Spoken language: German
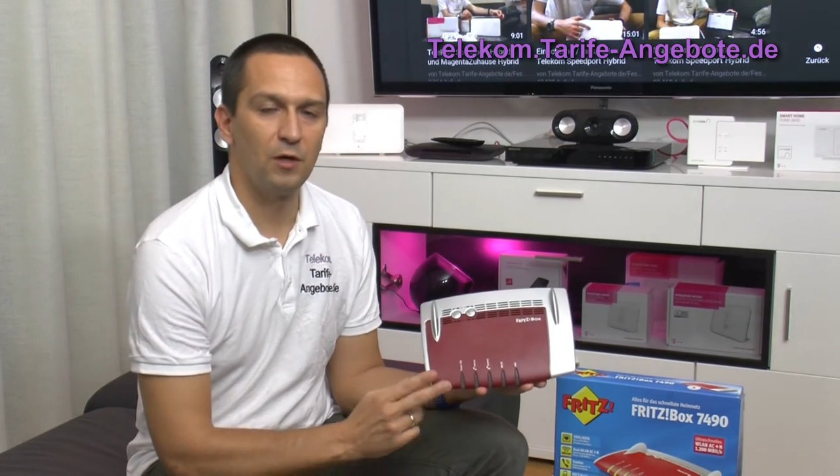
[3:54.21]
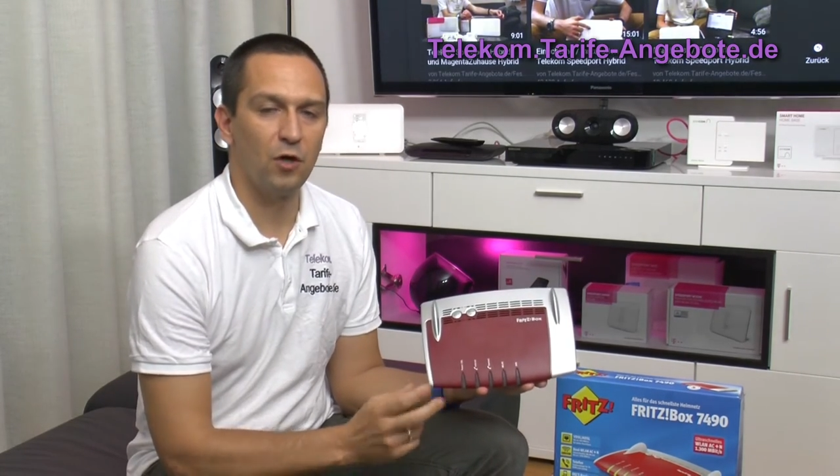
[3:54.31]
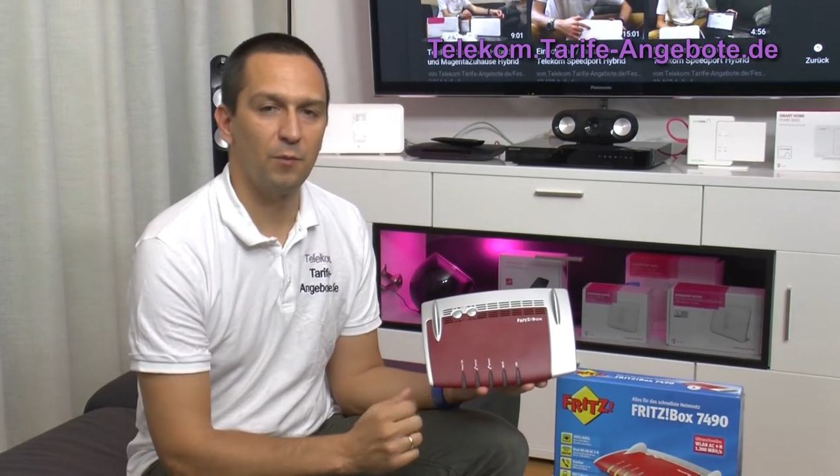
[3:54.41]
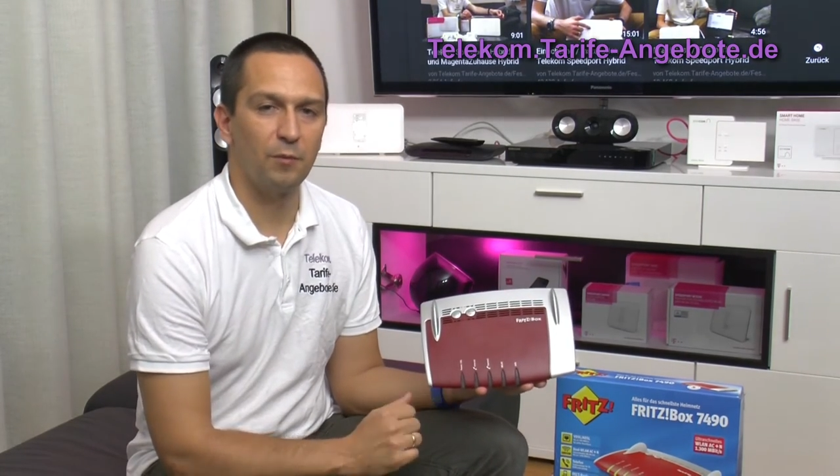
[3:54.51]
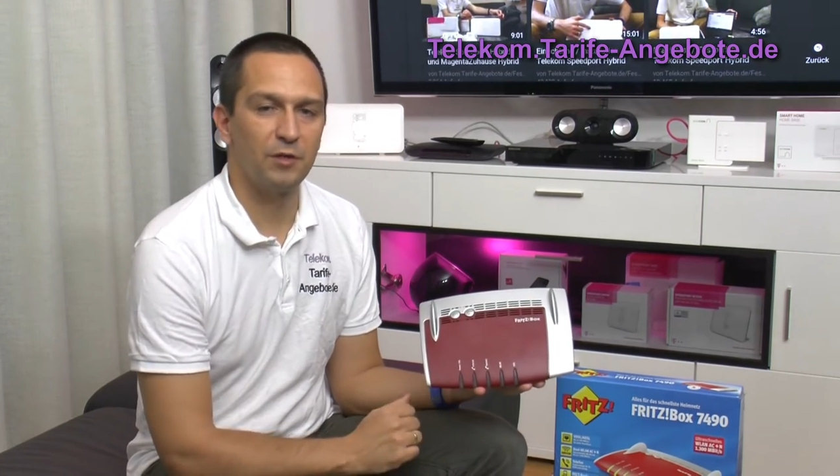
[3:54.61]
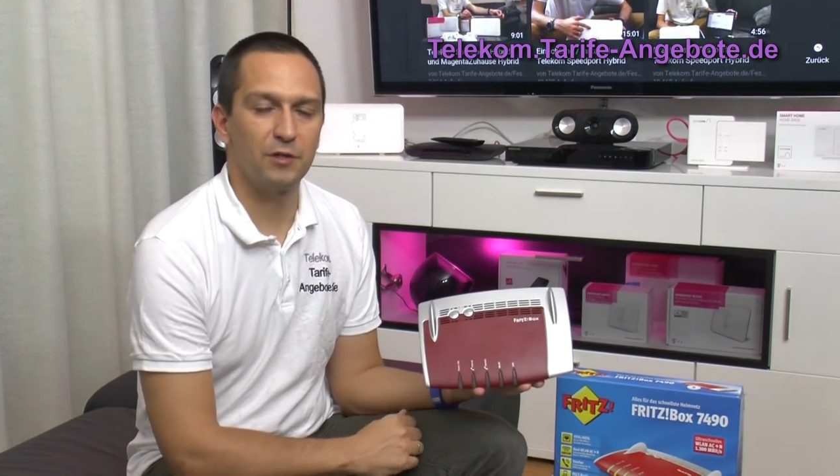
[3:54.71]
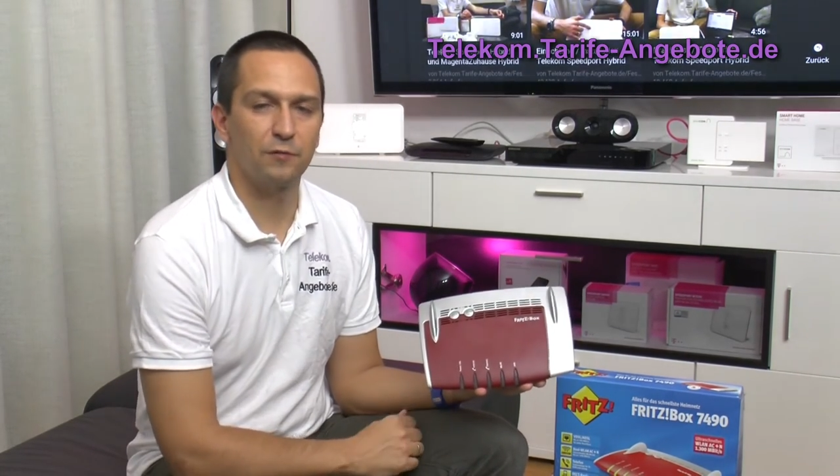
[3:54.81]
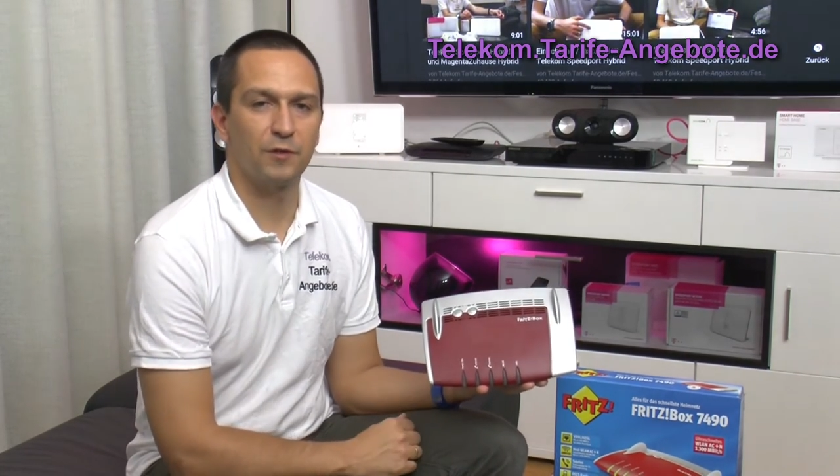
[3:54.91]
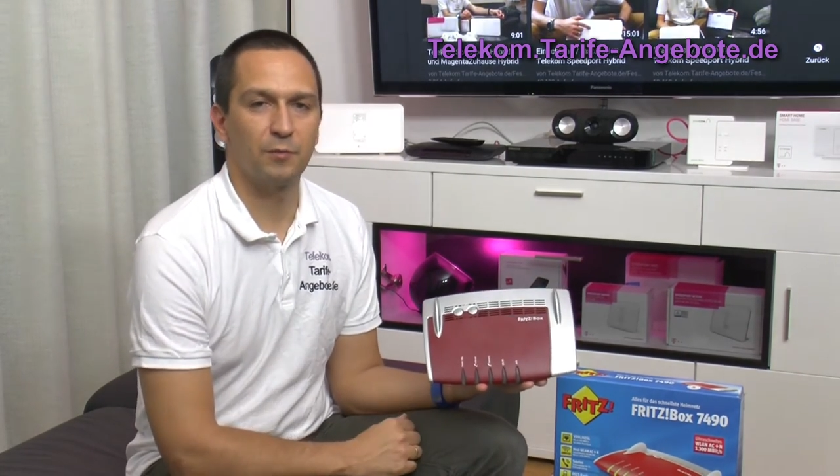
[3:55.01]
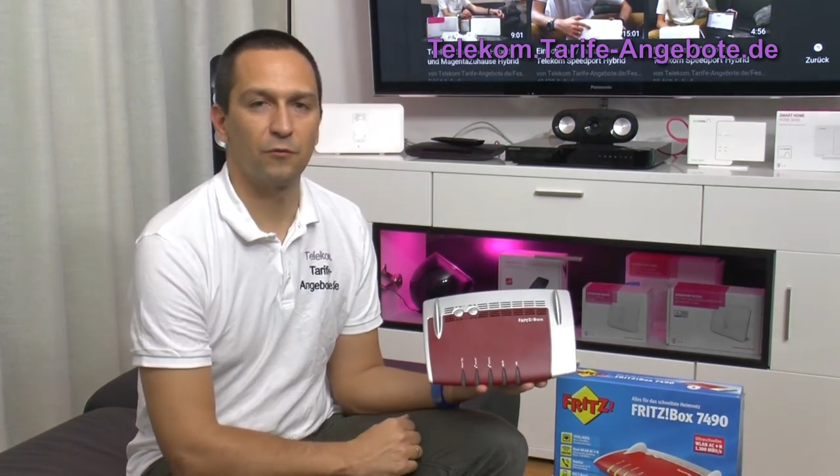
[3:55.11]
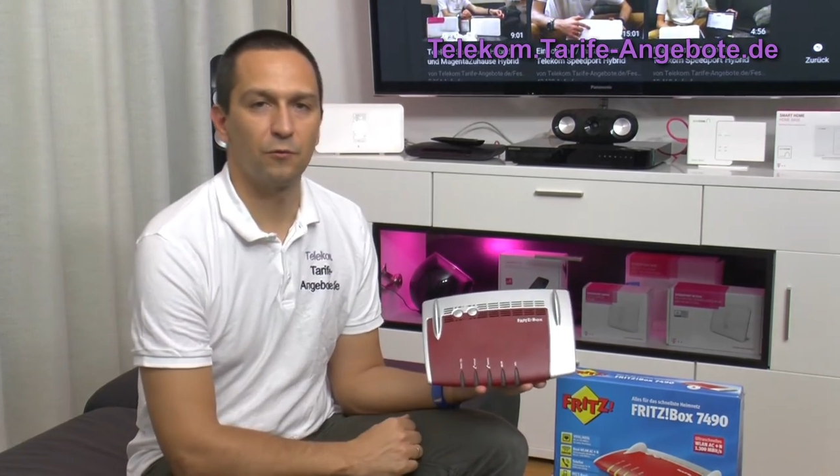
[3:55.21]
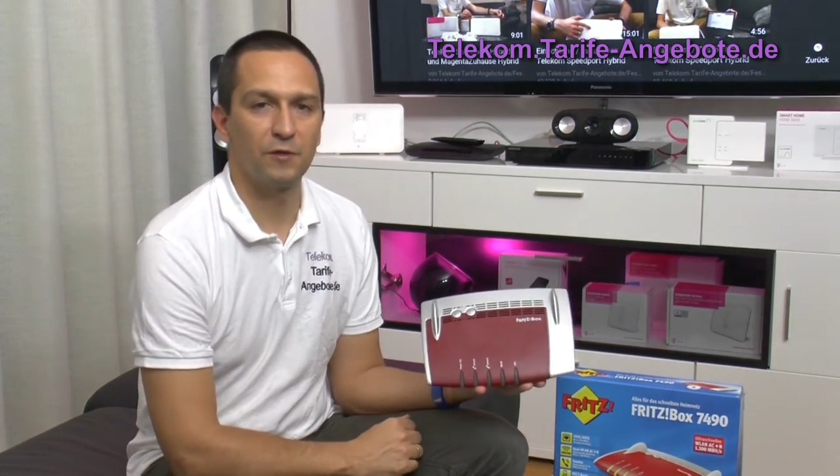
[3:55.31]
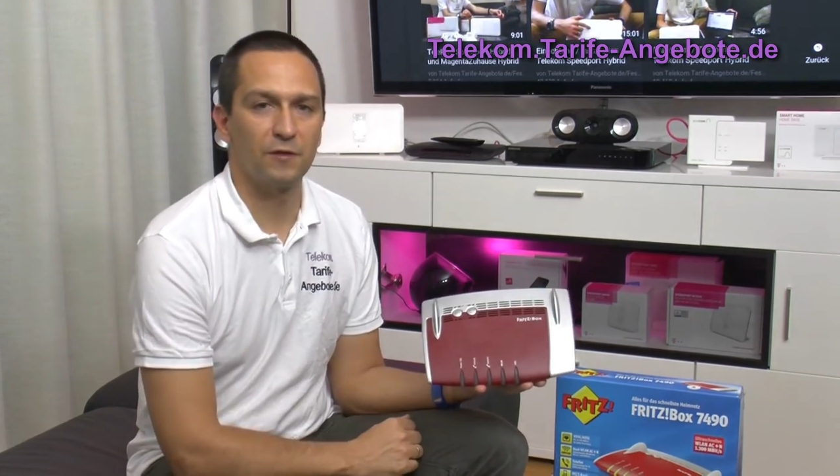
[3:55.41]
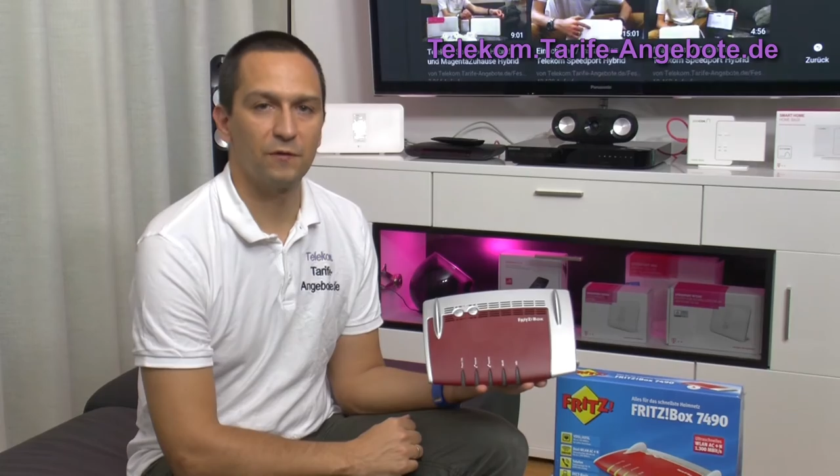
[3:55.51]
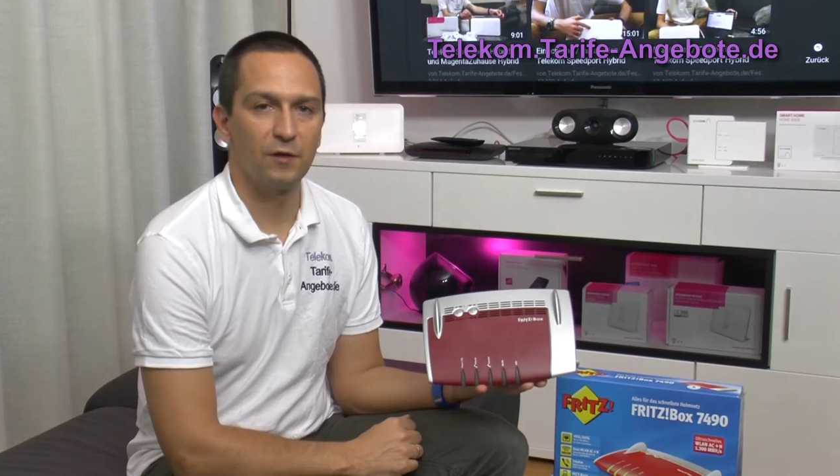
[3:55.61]
kommen aber nicht auf Ihr
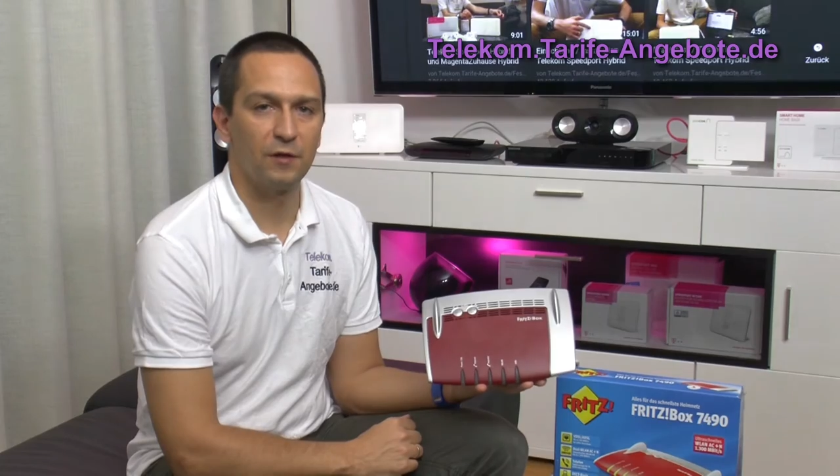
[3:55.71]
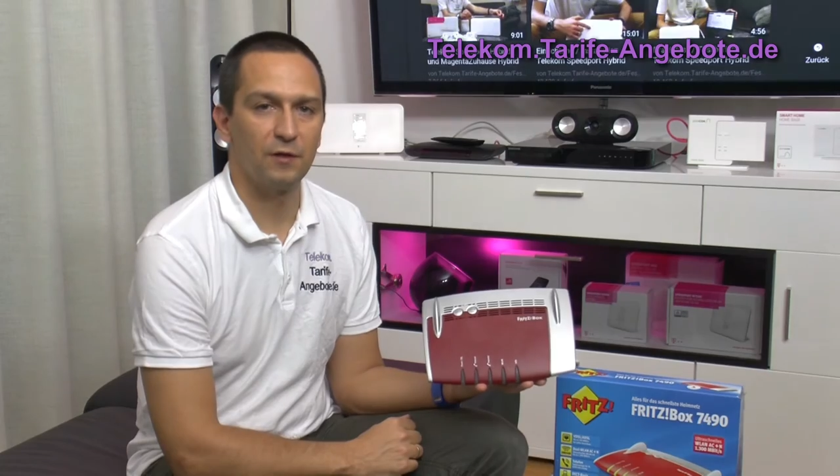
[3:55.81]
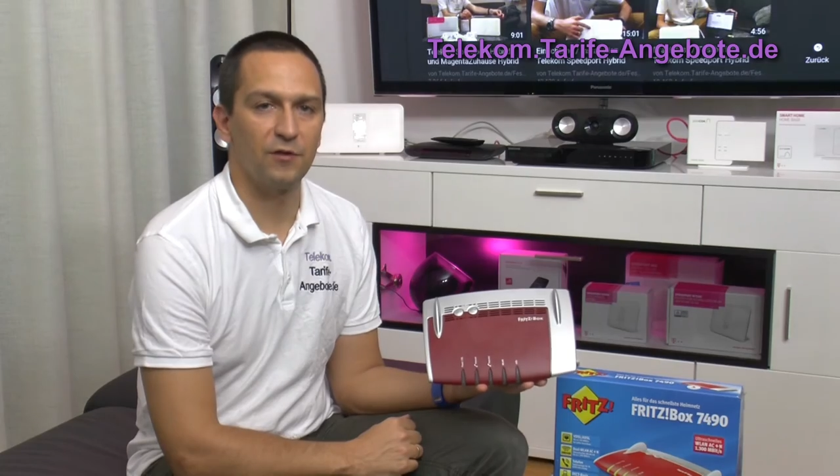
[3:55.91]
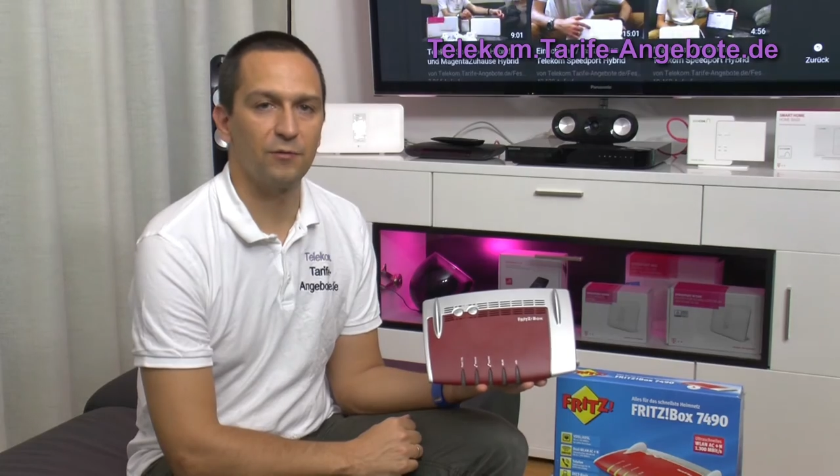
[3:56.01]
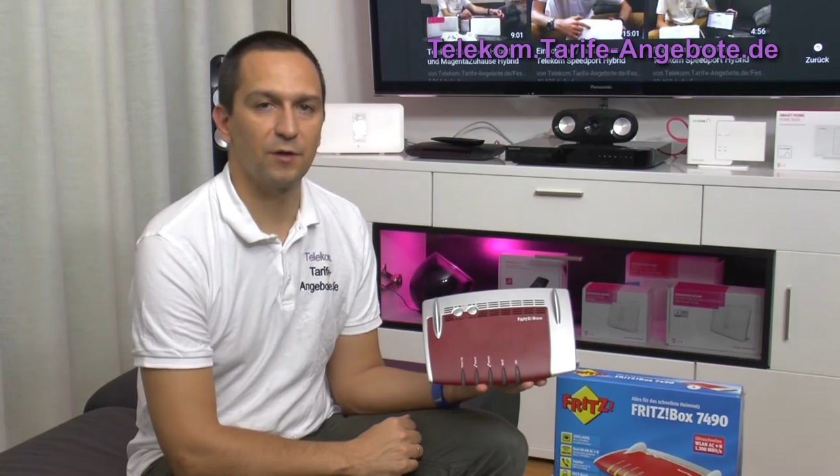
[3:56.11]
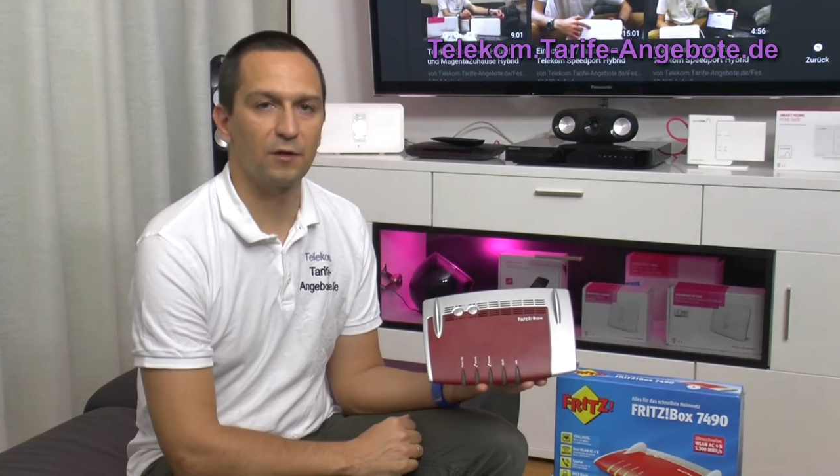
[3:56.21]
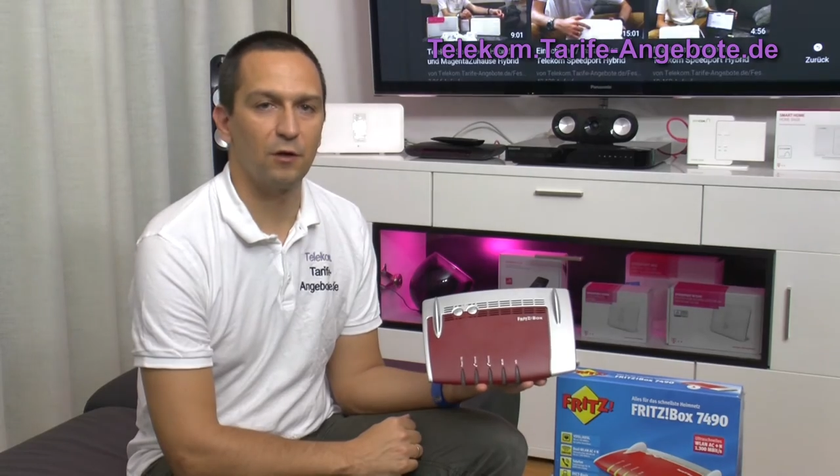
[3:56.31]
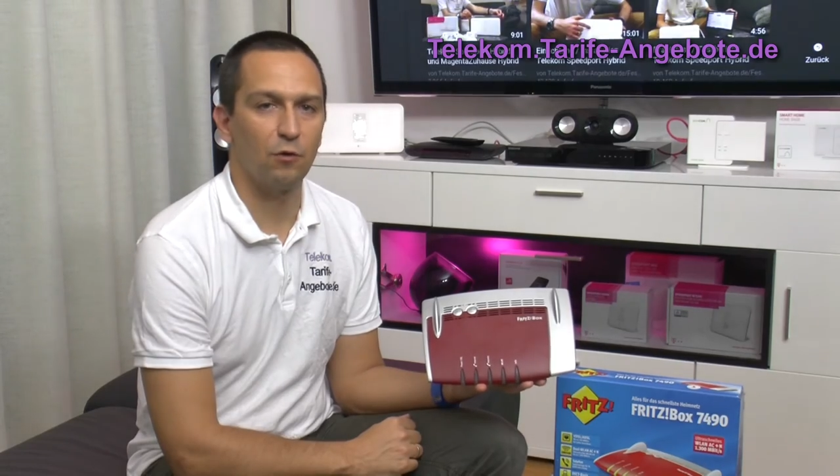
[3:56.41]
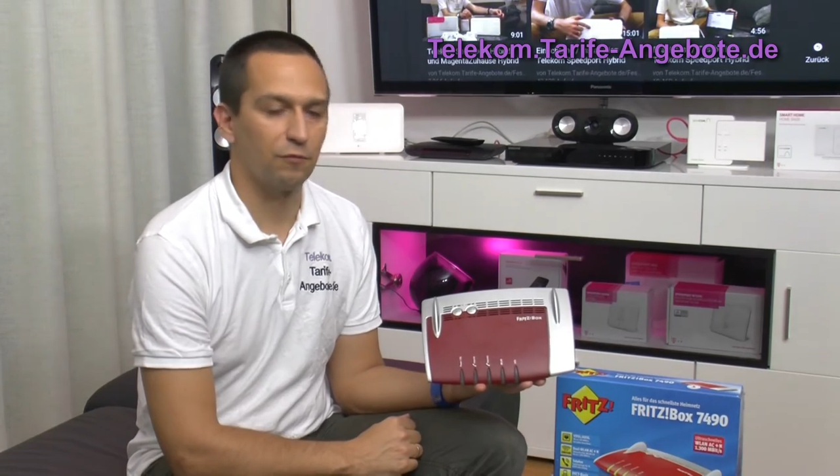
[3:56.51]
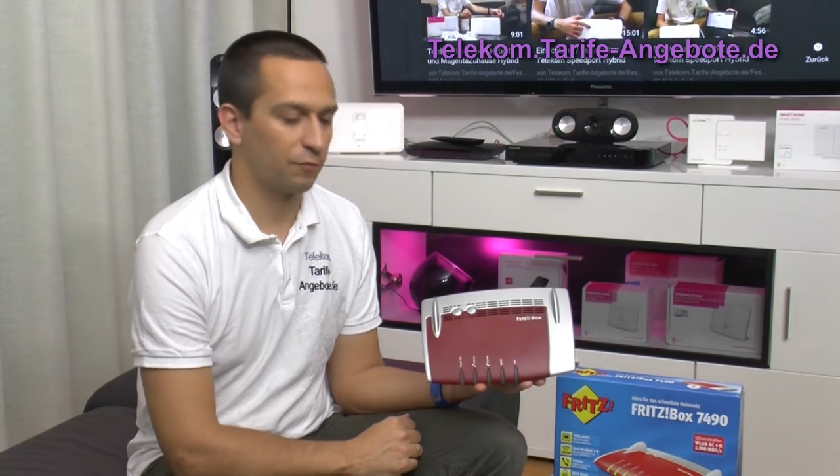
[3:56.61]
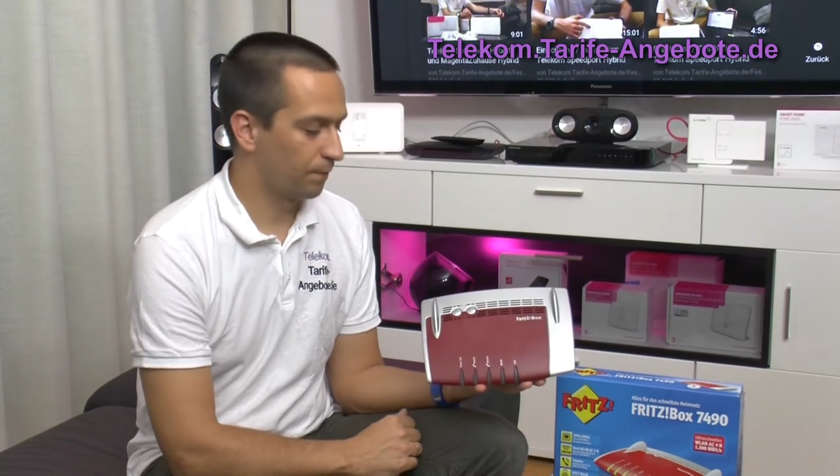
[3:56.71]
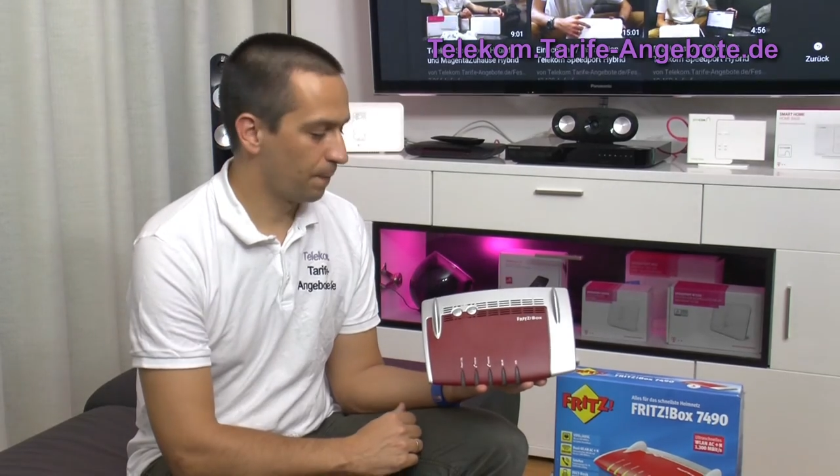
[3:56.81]
persönliches Netzwerk drauf.